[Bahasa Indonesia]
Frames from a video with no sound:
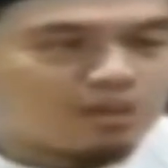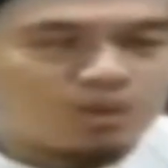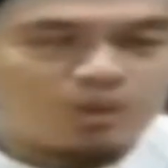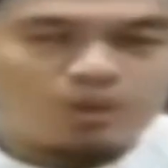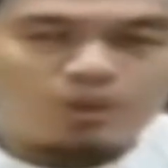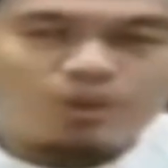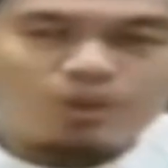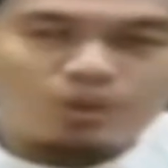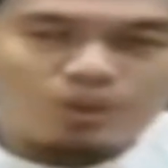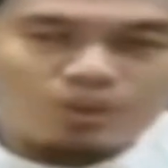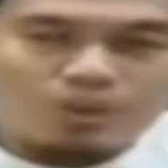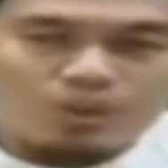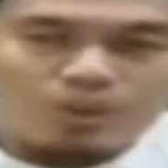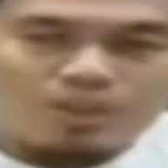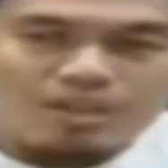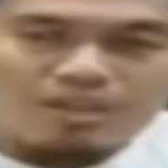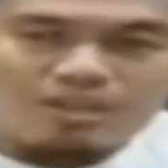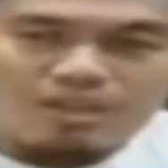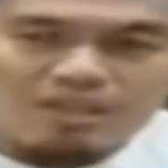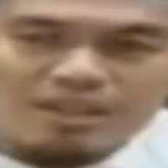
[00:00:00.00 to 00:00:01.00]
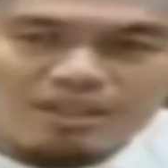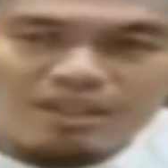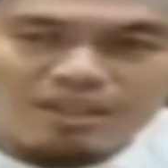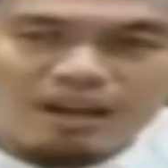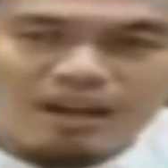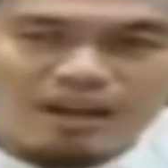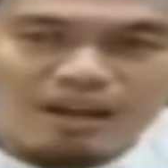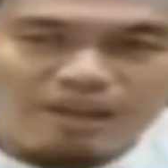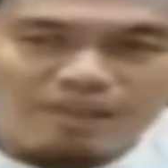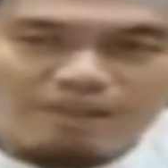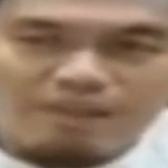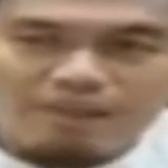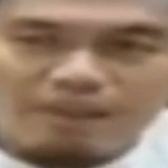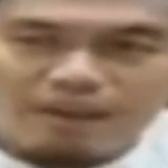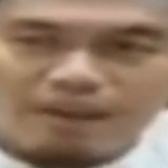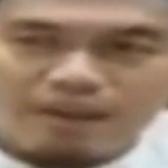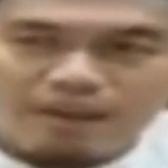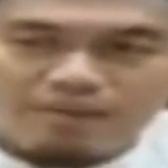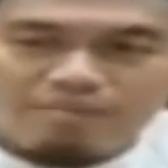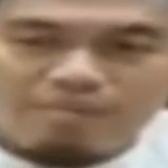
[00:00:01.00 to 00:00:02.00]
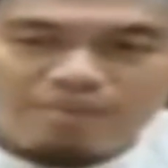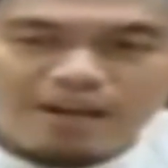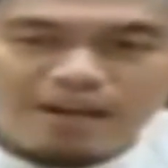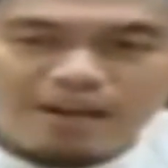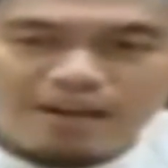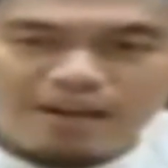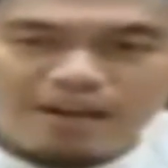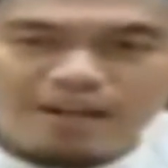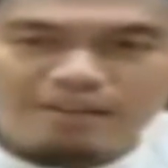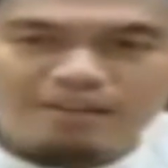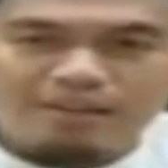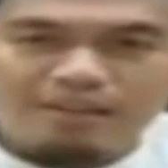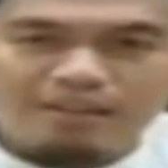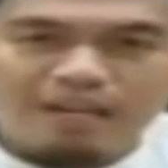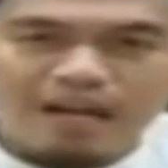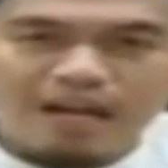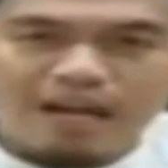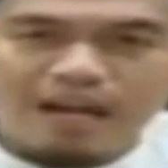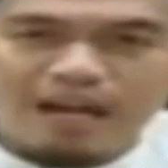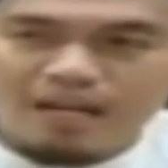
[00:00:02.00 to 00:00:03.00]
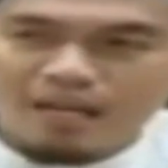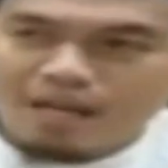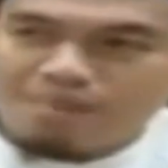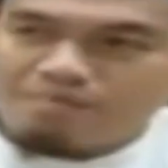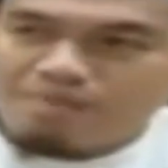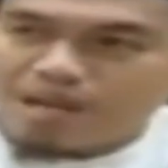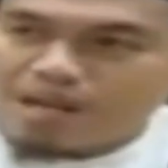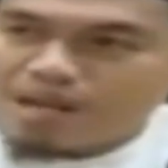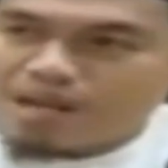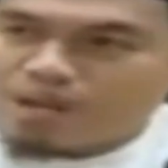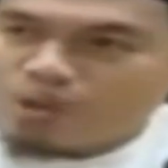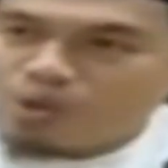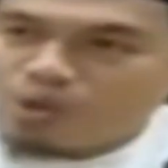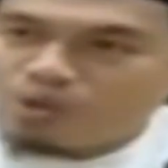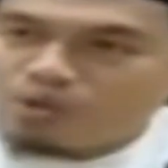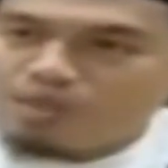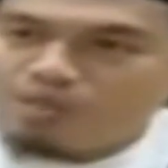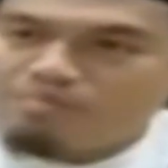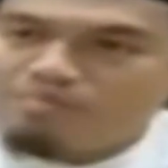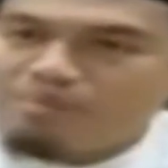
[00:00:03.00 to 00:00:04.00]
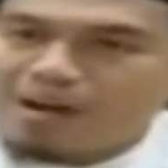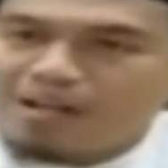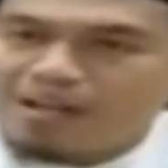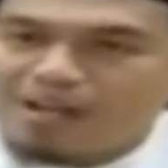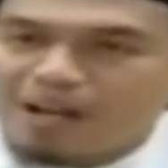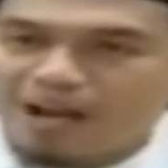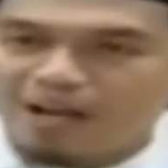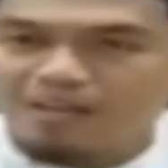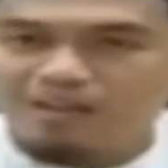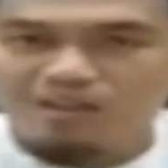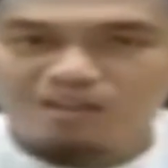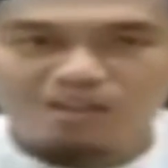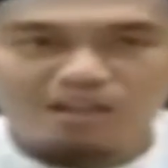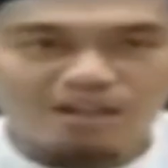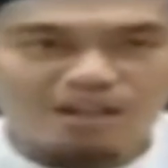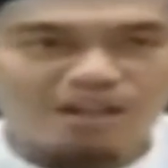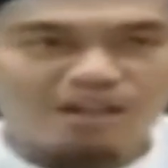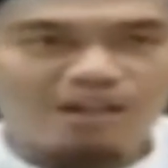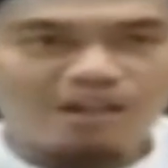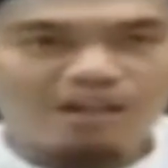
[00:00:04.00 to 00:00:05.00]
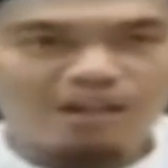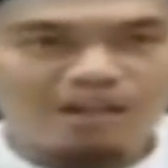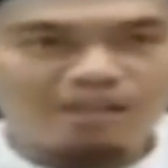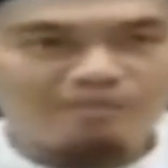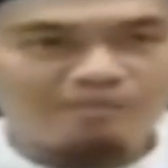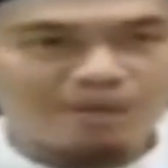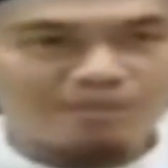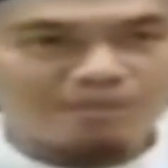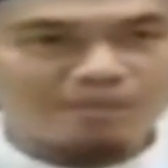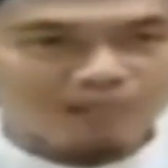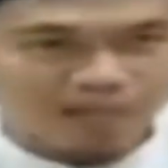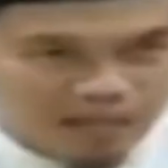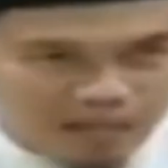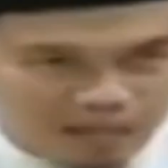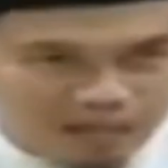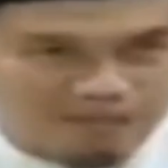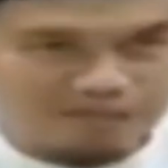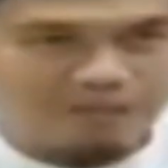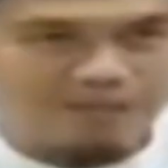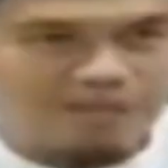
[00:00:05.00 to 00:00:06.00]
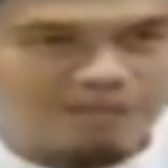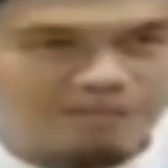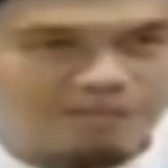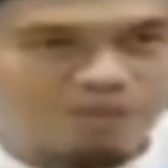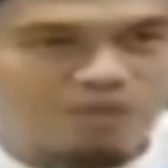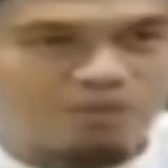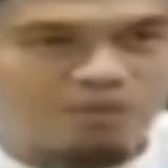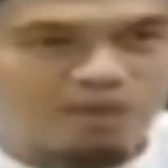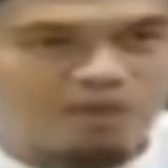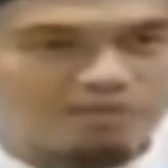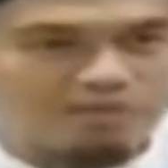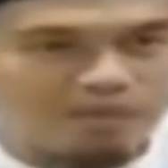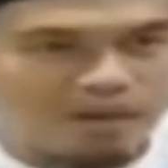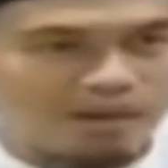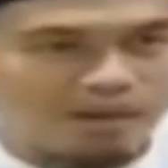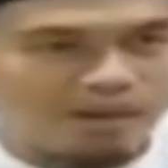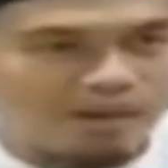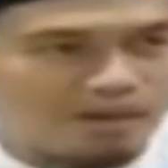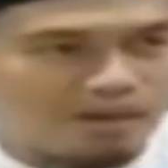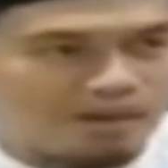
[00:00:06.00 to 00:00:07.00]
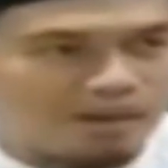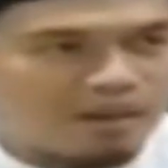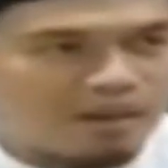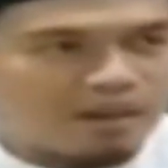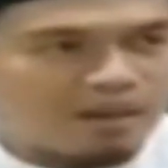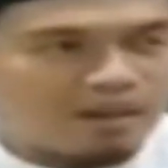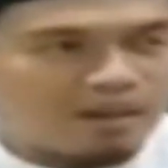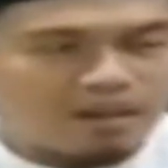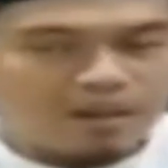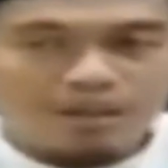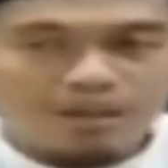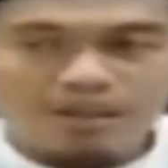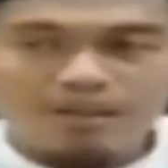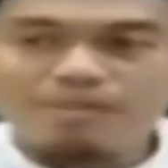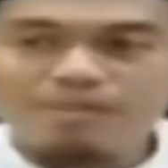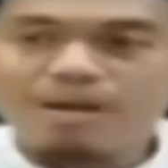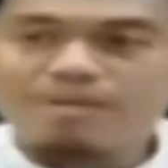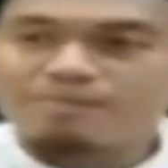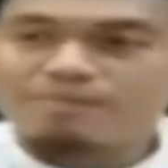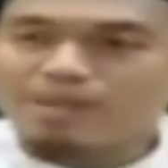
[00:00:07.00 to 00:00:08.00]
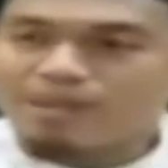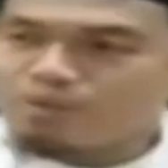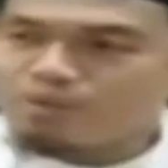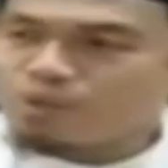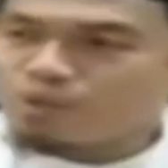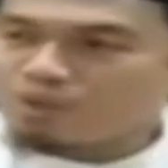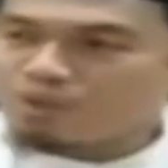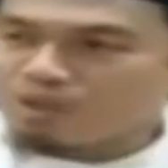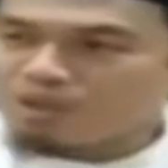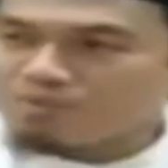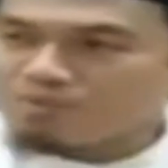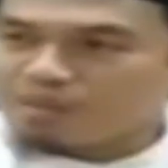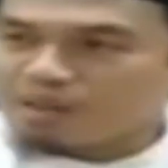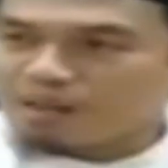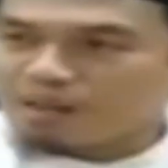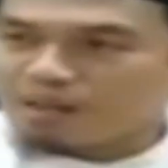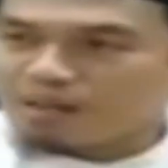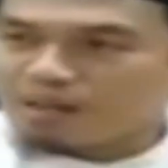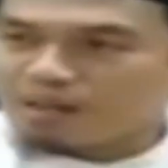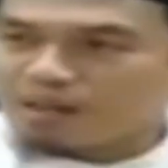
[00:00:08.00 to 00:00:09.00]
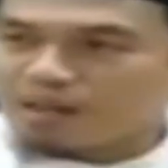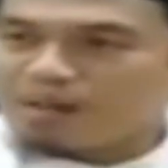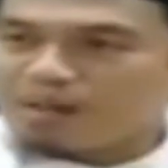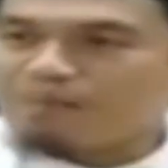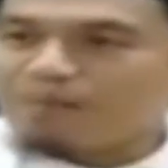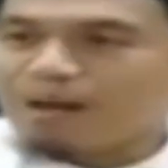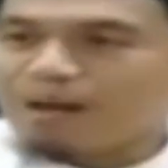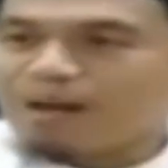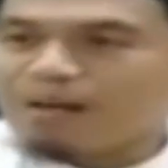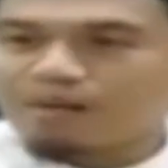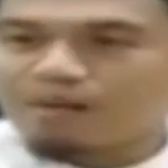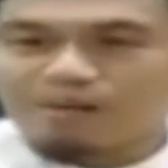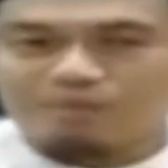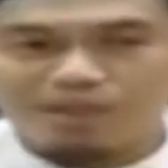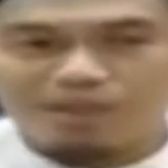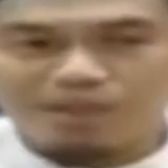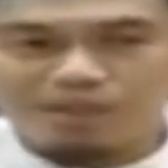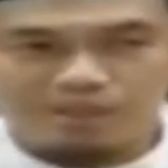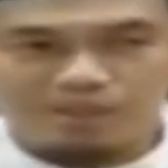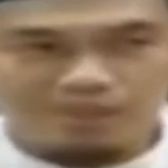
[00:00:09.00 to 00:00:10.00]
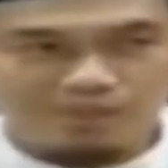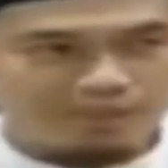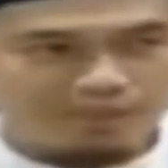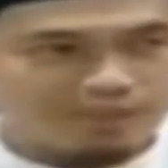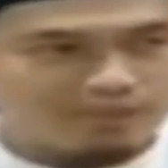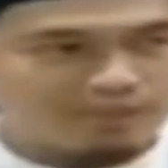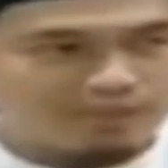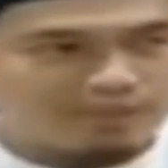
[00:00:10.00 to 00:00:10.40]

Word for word: Oh, disinilah mereka tidak lagi mengikuti manhajnya Imam Salafi Ibnu Taimiyah. Imam Ibn Taimiyah, apa kata beliau?